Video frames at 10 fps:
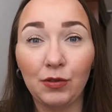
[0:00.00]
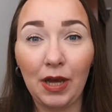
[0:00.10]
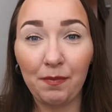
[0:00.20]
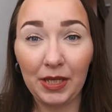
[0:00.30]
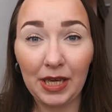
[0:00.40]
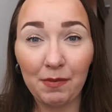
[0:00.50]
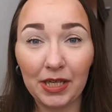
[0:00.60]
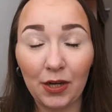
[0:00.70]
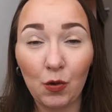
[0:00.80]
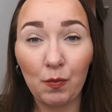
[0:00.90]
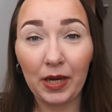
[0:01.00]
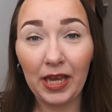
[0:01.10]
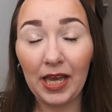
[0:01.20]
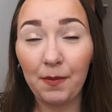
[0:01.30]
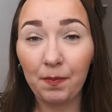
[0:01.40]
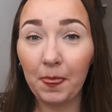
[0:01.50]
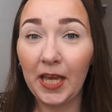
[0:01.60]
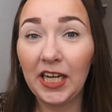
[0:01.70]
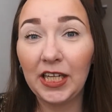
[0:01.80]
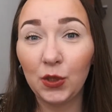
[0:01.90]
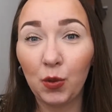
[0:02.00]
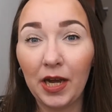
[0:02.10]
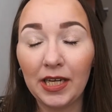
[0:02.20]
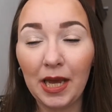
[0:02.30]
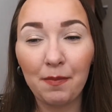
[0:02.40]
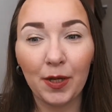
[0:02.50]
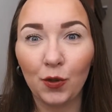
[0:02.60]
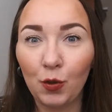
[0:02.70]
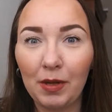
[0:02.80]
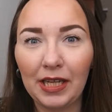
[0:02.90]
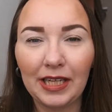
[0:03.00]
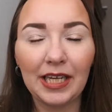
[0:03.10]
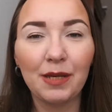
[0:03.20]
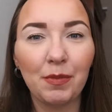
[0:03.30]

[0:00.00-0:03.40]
una pijama que compré en Lituania, pero no me la traje.